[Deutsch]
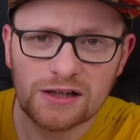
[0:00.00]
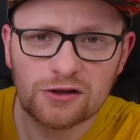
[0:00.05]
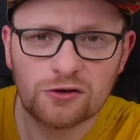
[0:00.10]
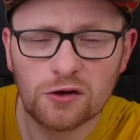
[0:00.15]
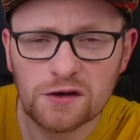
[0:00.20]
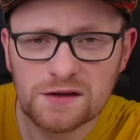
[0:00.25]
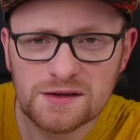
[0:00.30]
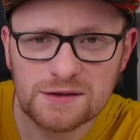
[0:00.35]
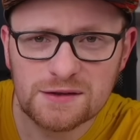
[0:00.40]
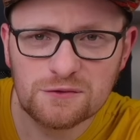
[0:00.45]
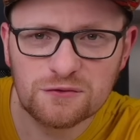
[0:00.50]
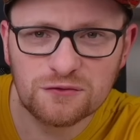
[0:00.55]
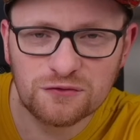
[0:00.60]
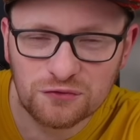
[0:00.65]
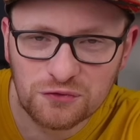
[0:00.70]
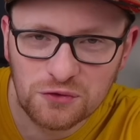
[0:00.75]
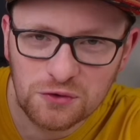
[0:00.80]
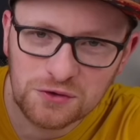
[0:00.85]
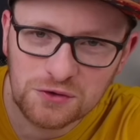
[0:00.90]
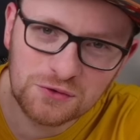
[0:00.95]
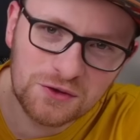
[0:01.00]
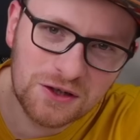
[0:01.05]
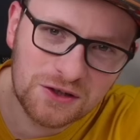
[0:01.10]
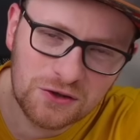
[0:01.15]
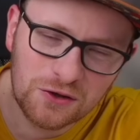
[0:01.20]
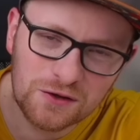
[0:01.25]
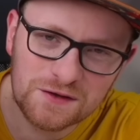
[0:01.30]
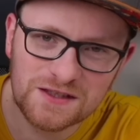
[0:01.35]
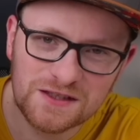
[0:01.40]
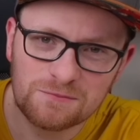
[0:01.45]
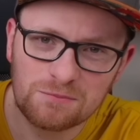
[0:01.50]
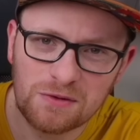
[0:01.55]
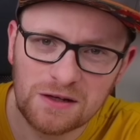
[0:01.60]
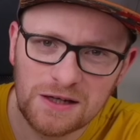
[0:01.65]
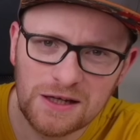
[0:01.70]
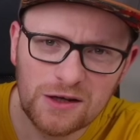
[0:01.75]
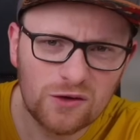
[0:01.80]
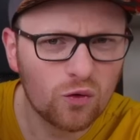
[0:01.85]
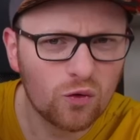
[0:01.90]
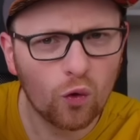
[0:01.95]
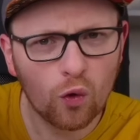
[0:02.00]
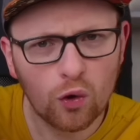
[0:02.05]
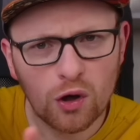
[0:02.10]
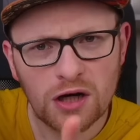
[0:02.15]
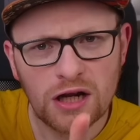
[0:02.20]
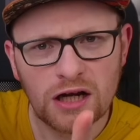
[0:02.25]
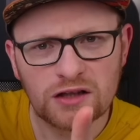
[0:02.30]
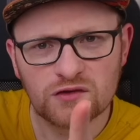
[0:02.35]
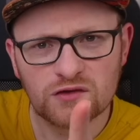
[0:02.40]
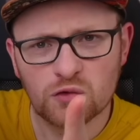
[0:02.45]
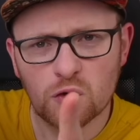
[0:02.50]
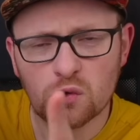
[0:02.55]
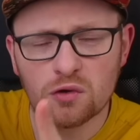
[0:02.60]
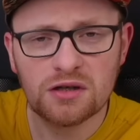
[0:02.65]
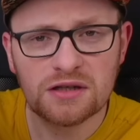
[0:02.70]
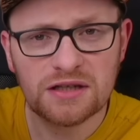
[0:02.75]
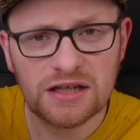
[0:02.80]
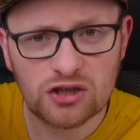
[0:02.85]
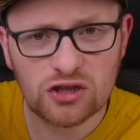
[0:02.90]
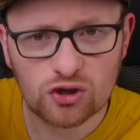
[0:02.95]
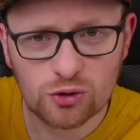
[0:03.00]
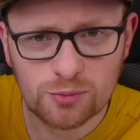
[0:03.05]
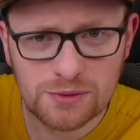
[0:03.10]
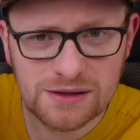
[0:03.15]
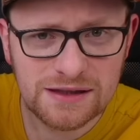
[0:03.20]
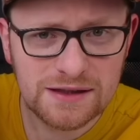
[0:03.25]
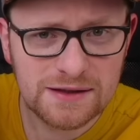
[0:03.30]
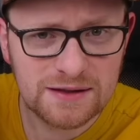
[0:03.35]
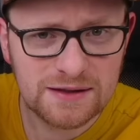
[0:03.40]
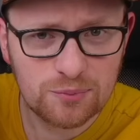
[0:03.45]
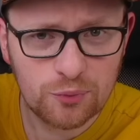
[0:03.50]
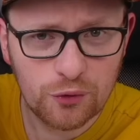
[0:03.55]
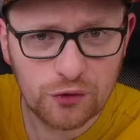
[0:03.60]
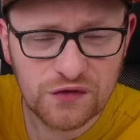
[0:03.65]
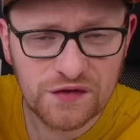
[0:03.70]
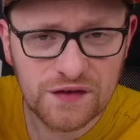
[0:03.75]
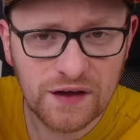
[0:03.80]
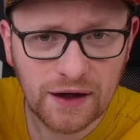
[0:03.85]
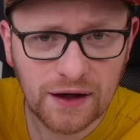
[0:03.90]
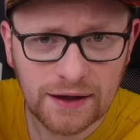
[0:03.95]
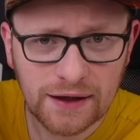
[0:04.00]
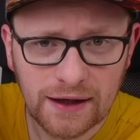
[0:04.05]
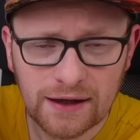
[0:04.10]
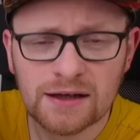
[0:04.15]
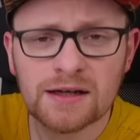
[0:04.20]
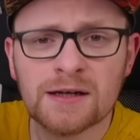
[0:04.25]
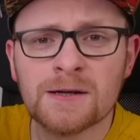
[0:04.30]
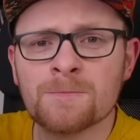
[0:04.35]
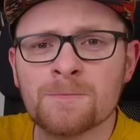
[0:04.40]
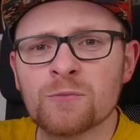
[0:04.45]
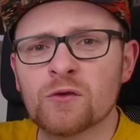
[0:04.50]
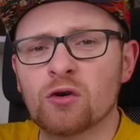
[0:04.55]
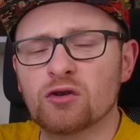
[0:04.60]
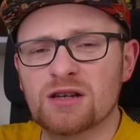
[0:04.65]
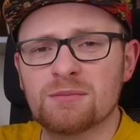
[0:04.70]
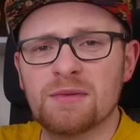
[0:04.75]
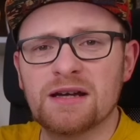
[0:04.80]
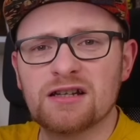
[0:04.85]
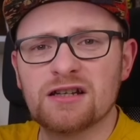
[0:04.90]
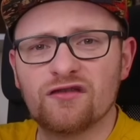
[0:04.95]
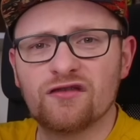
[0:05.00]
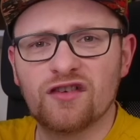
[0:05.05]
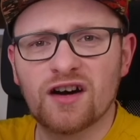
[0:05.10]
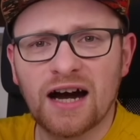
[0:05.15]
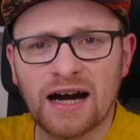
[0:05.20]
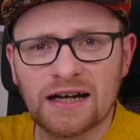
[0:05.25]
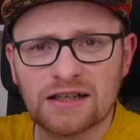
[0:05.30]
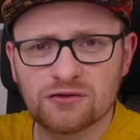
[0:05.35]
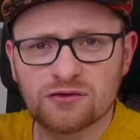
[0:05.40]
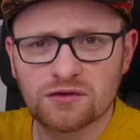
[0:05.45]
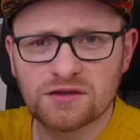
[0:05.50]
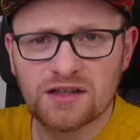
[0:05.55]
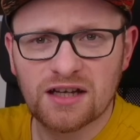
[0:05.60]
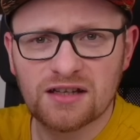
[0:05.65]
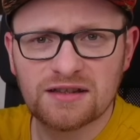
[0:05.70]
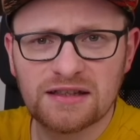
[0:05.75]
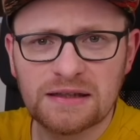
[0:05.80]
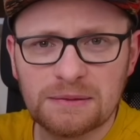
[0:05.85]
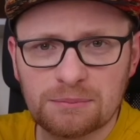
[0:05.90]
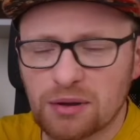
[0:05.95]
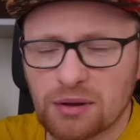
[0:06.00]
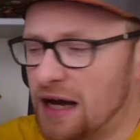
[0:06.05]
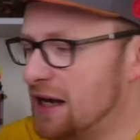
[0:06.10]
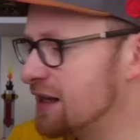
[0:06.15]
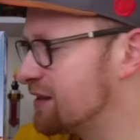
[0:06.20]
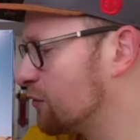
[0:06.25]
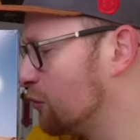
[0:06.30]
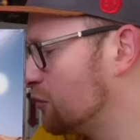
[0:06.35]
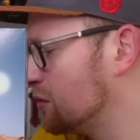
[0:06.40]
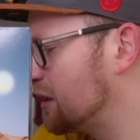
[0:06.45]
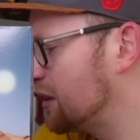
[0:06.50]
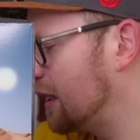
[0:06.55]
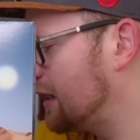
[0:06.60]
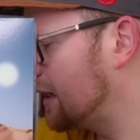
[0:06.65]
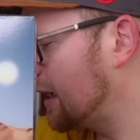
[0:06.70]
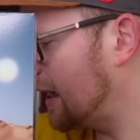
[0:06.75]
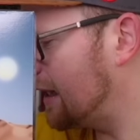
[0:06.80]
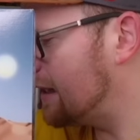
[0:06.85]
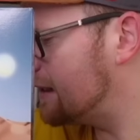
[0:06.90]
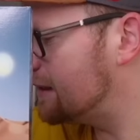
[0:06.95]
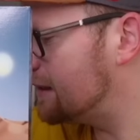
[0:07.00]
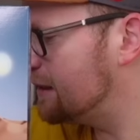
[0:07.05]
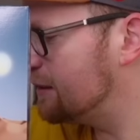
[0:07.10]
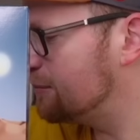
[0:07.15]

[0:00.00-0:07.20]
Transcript: kosten wird oder kostet bei Lego, ohne nachzugucken. Nicht schummeln, ist eine böse Sache, ja. Und am Ende verrate ich euch dann den Preis und generell die